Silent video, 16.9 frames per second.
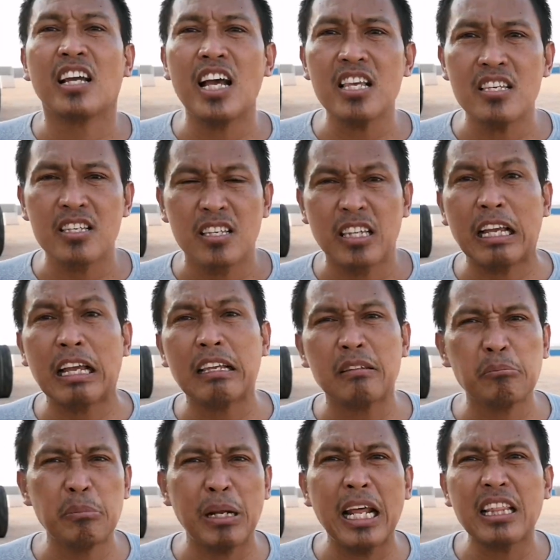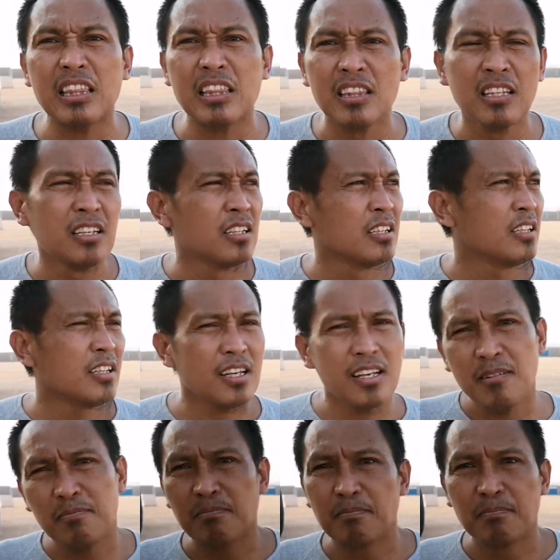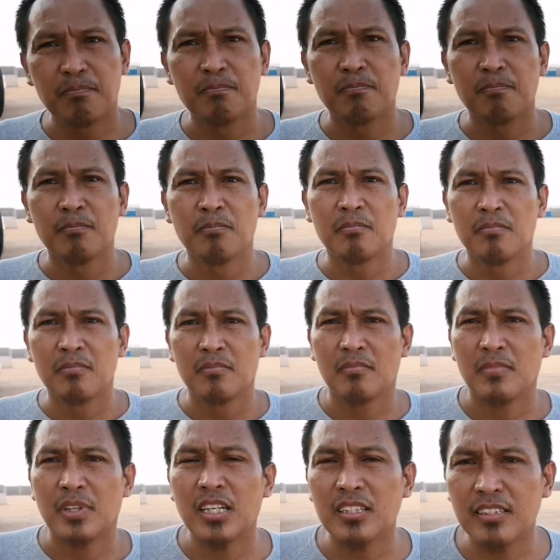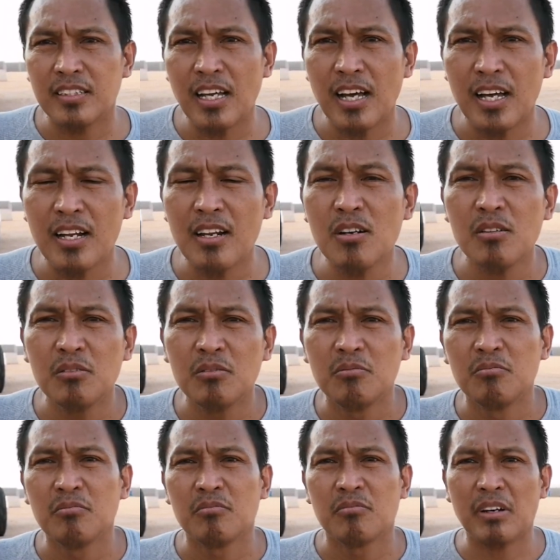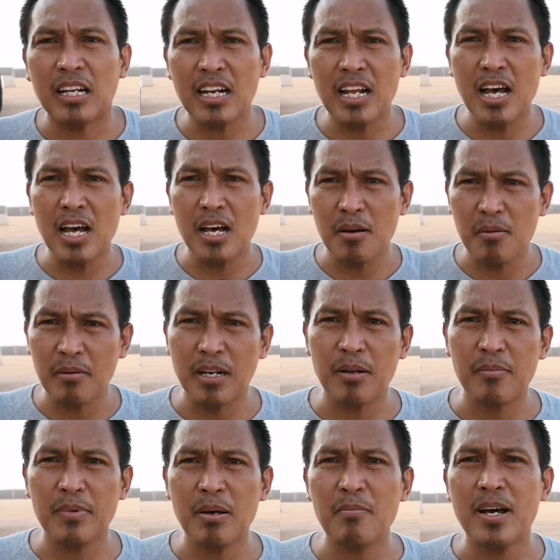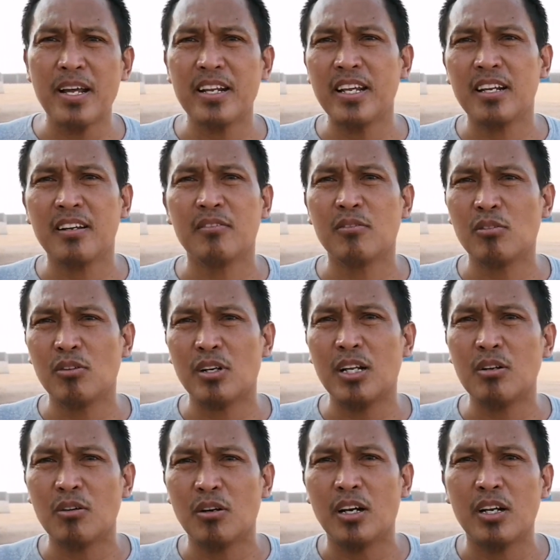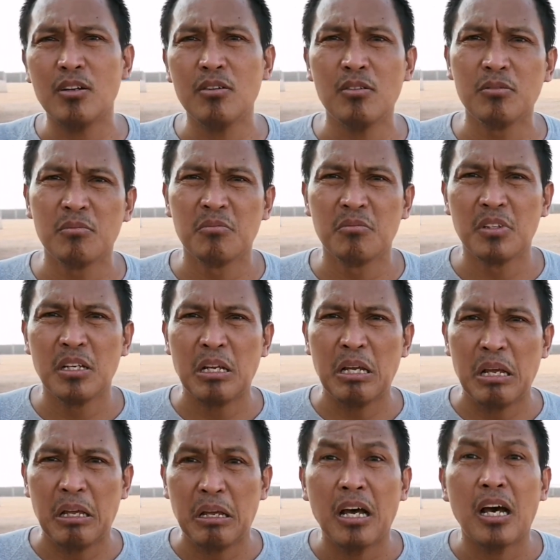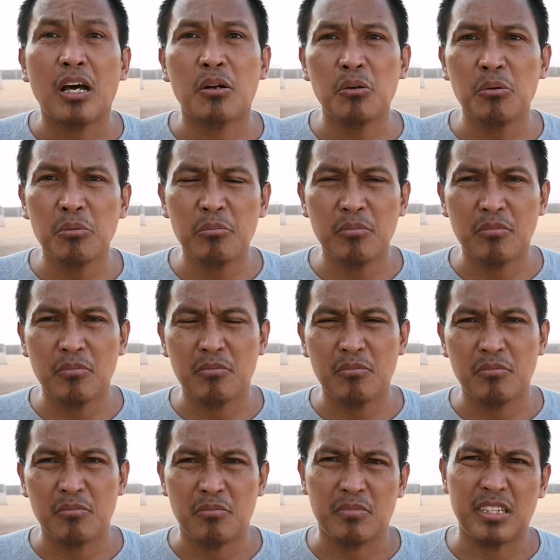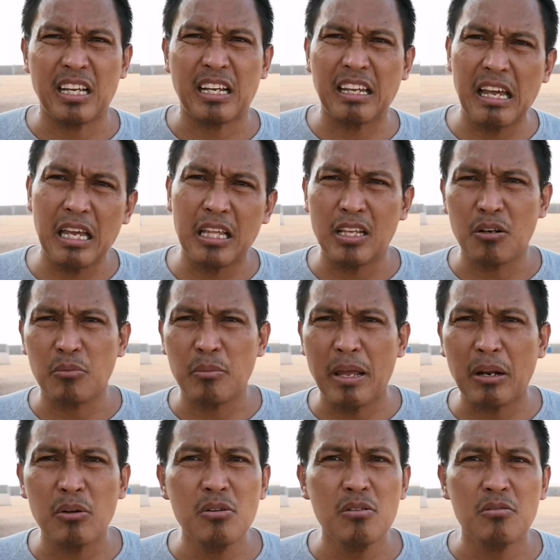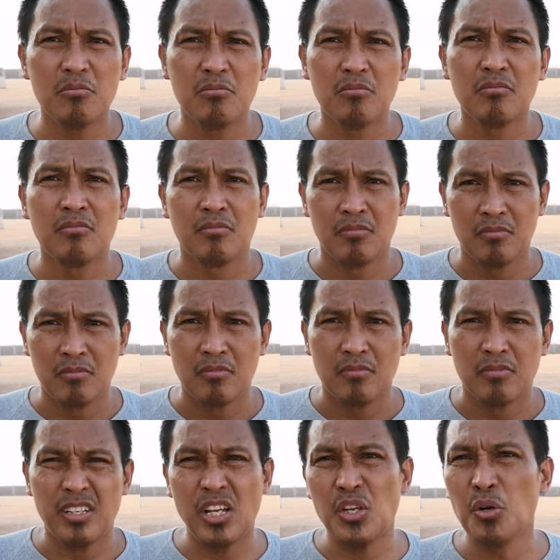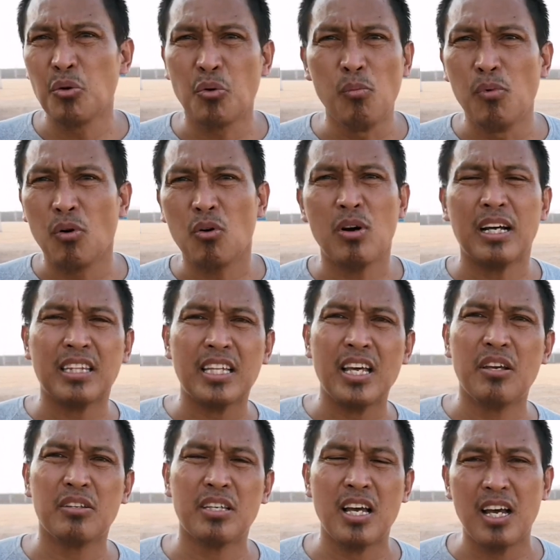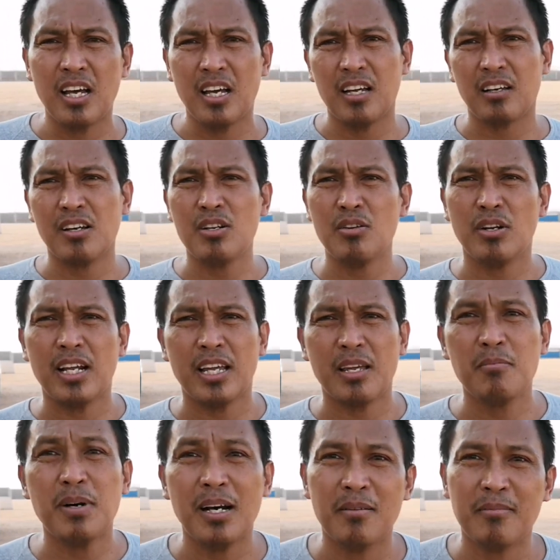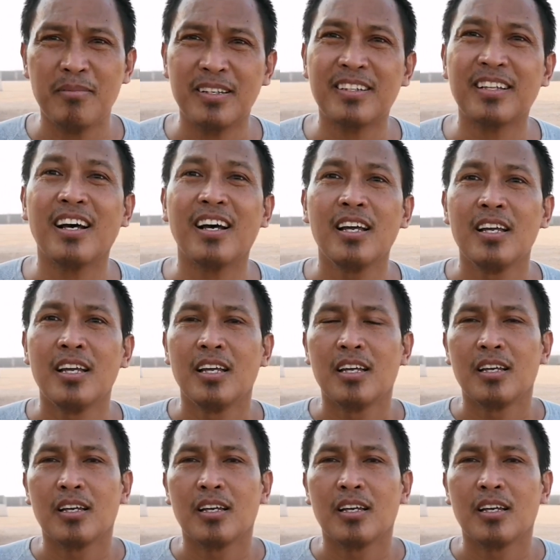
tigas, tigas ang balat. Ah, basta ano, para maramdaman din kung anong ano, arong sakit, arong meron. Hindi yung kumukuha tayo sa ano ng iba, basta